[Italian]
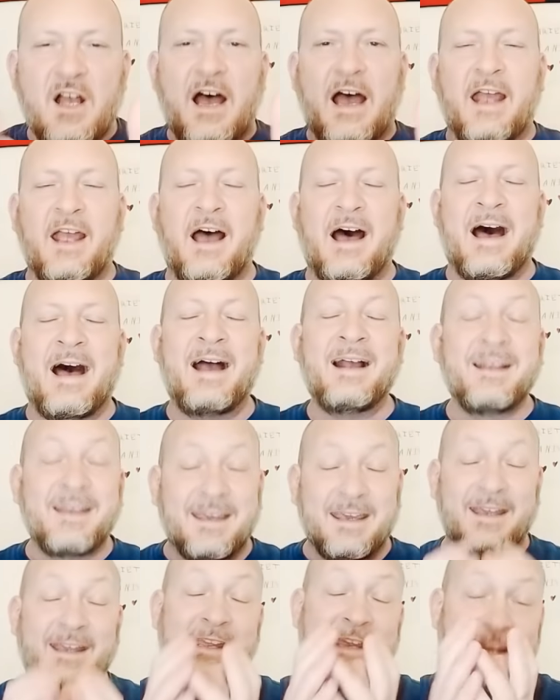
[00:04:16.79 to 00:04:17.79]
ha
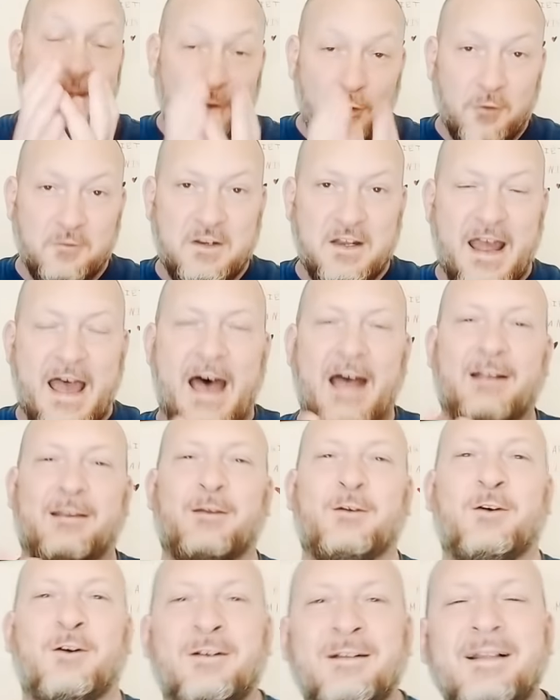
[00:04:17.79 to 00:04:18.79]
anche
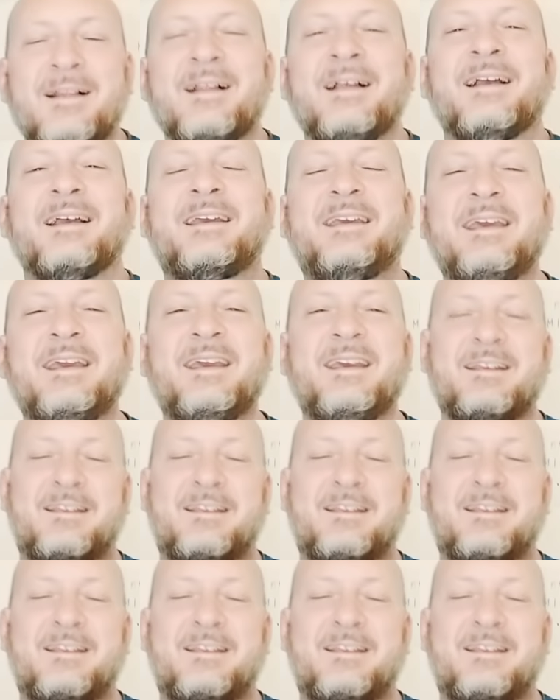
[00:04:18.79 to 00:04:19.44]
indovinato chi